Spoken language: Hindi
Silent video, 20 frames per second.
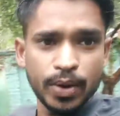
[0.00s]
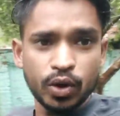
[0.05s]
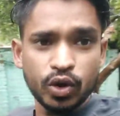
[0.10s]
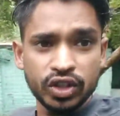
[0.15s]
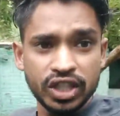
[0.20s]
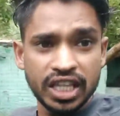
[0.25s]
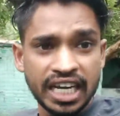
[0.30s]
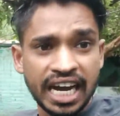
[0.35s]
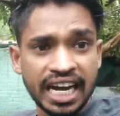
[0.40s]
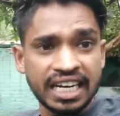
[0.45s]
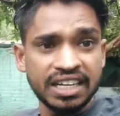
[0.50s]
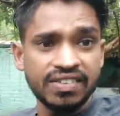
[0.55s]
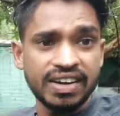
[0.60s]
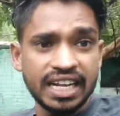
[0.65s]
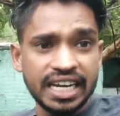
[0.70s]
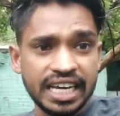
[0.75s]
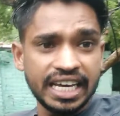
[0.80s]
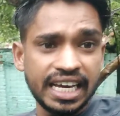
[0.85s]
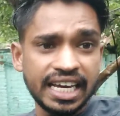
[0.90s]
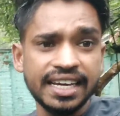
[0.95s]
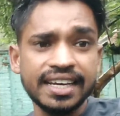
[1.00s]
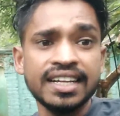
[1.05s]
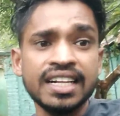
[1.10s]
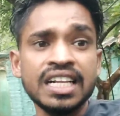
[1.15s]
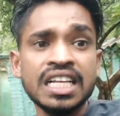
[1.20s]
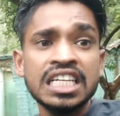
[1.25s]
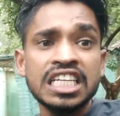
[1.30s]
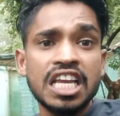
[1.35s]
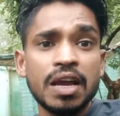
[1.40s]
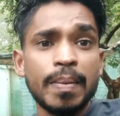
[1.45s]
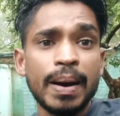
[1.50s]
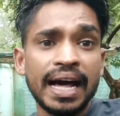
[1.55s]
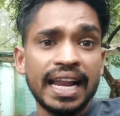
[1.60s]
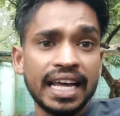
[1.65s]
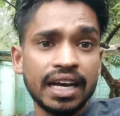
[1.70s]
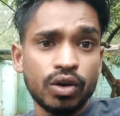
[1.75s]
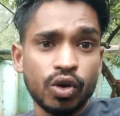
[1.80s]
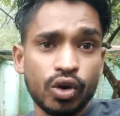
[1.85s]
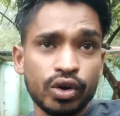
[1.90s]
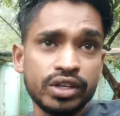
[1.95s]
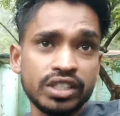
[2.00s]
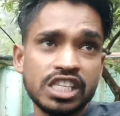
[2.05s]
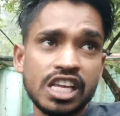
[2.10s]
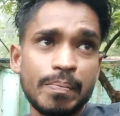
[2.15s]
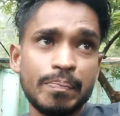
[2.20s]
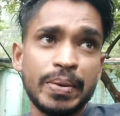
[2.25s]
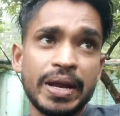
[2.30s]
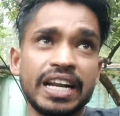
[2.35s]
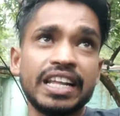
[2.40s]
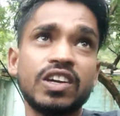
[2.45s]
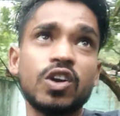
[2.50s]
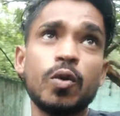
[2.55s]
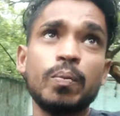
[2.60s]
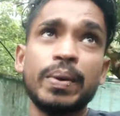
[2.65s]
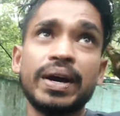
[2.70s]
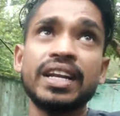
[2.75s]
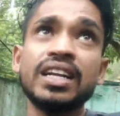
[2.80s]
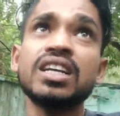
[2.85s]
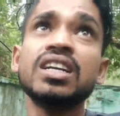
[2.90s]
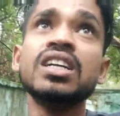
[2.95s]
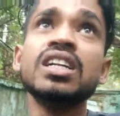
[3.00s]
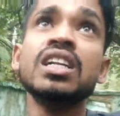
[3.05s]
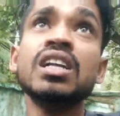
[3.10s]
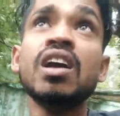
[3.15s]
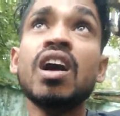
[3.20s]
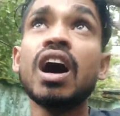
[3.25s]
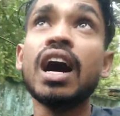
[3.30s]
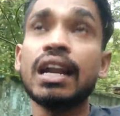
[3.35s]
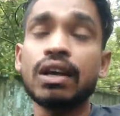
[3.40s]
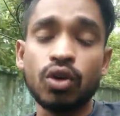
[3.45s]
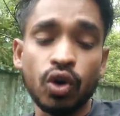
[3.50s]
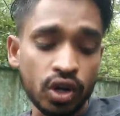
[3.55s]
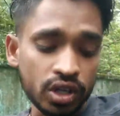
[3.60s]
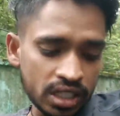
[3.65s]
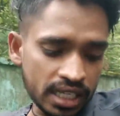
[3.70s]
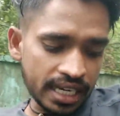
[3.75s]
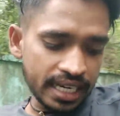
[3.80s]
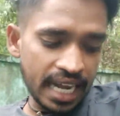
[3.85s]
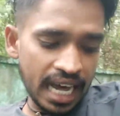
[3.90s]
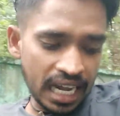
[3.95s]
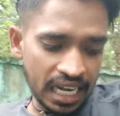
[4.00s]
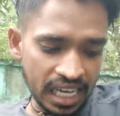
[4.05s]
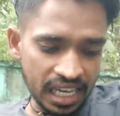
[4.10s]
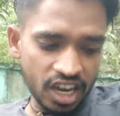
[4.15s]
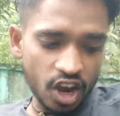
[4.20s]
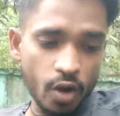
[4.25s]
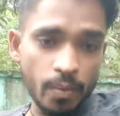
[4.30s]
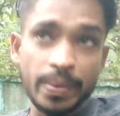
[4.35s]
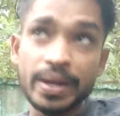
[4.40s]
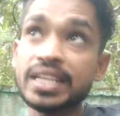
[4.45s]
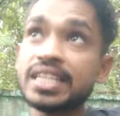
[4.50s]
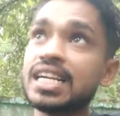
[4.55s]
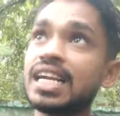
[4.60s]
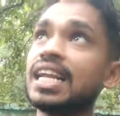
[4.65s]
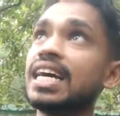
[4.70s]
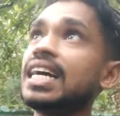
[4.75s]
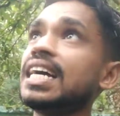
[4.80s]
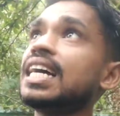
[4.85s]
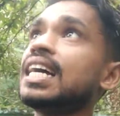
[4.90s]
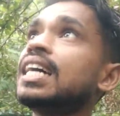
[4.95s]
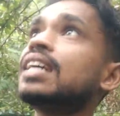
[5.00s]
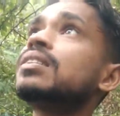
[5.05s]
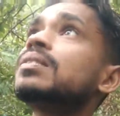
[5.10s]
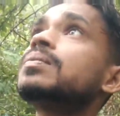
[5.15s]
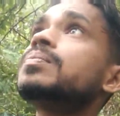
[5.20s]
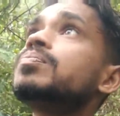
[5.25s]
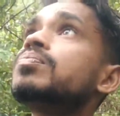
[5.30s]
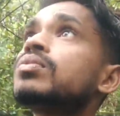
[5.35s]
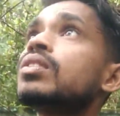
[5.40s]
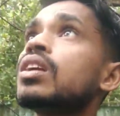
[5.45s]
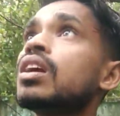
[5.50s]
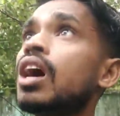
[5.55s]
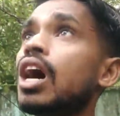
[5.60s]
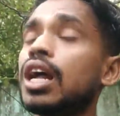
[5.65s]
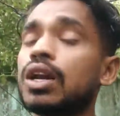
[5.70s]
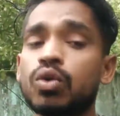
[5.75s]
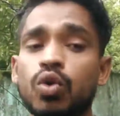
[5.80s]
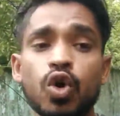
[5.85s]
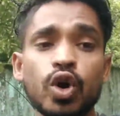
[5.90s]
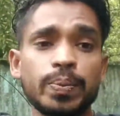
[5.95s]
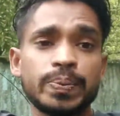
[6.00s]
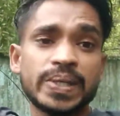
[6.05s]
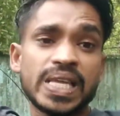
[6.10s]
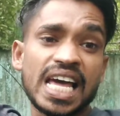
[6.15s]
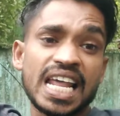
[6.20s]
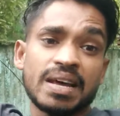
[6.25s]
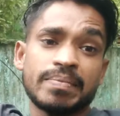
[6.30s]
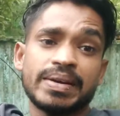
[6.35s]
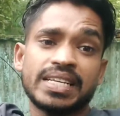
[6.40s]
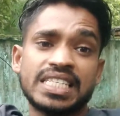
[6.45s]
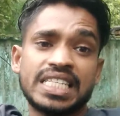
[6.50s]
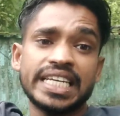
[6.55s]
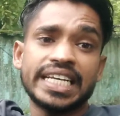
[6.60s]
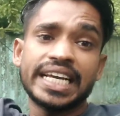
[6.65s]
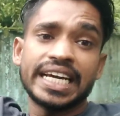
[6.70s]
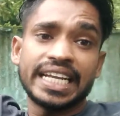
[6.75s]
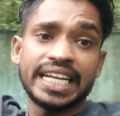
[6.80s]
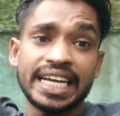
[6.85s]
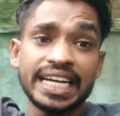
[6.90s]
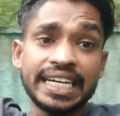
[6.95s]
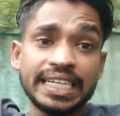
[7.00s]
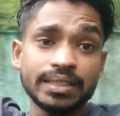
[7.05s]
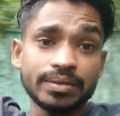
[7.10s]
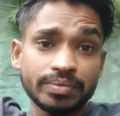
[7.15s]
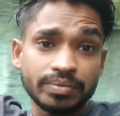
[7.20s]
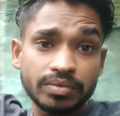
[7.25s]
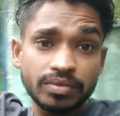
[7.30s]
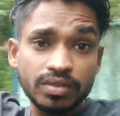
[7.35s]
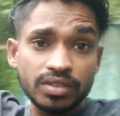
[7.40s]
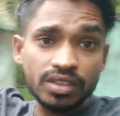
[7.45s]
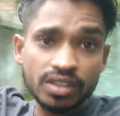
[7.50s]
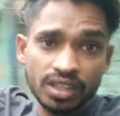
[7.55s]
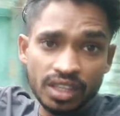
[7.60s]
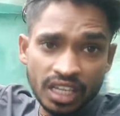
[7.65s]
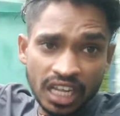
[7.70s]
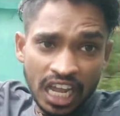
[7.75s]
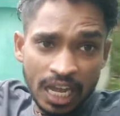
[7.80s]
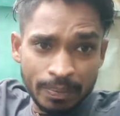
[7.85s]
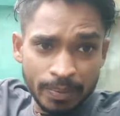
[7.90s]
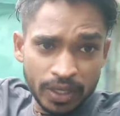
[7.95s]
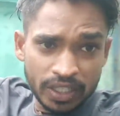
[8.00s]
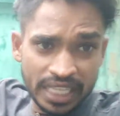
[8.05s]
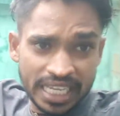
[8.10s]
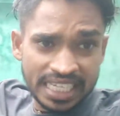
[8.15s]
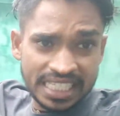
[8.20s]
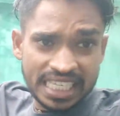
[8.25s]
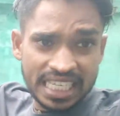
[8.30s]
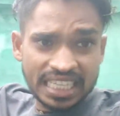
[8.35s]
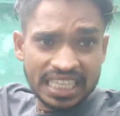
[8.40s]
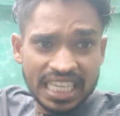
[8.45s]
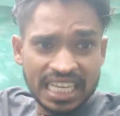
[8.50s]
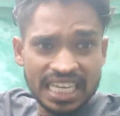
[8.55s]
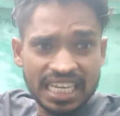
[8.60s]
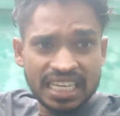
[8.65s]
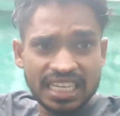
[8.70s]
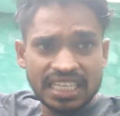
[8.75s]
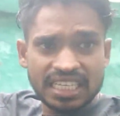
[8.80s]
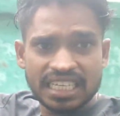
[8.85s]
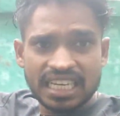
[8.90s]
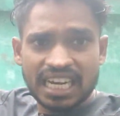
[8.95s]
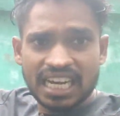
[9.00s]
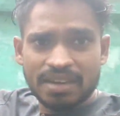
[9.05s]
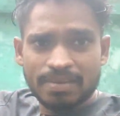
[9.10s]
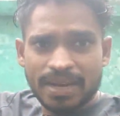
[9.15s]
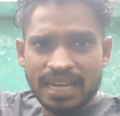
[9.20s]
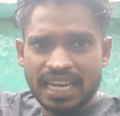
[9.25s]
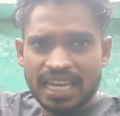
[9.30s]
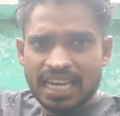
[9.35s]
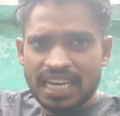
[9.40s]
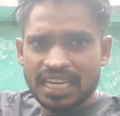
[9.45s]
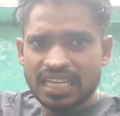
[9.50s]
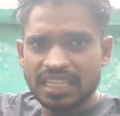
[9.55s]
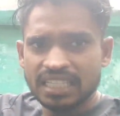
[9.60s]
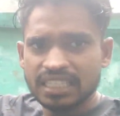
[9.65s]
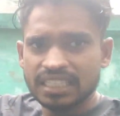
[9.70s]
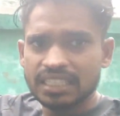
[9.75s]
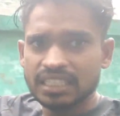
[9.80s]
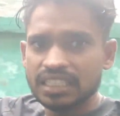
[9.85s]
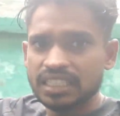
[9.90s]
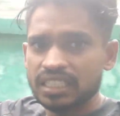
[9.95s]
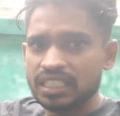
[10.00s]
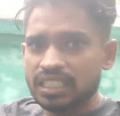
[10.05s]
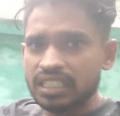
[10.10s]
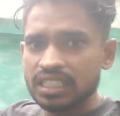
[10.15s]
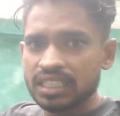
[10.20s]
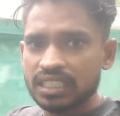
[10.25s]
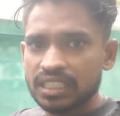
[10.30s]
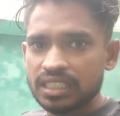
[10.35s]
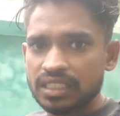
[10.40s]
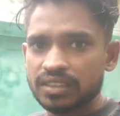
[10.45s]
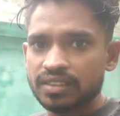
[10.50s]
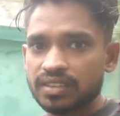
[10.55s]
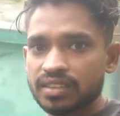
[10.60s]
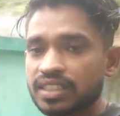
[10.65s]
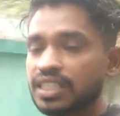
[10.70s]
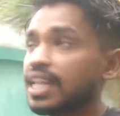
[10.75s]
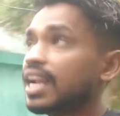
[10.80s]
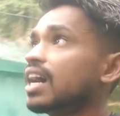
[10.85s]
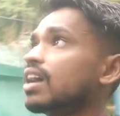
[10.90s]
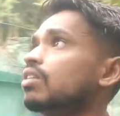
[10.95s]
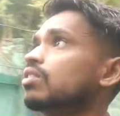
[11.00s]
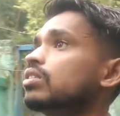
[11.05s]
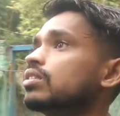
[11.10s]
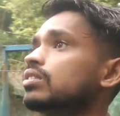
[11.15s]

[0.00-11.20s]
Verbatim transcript: लोग को दिखाने वाले हैं कि बाला कौन सा पेड़ के ऊपर और कौन सा डाली के ऊपर चढ़ा है और खूब सारा मस्ती कर रहा है आप लोग देख सकते हैं कहाँ है बाला इधर आ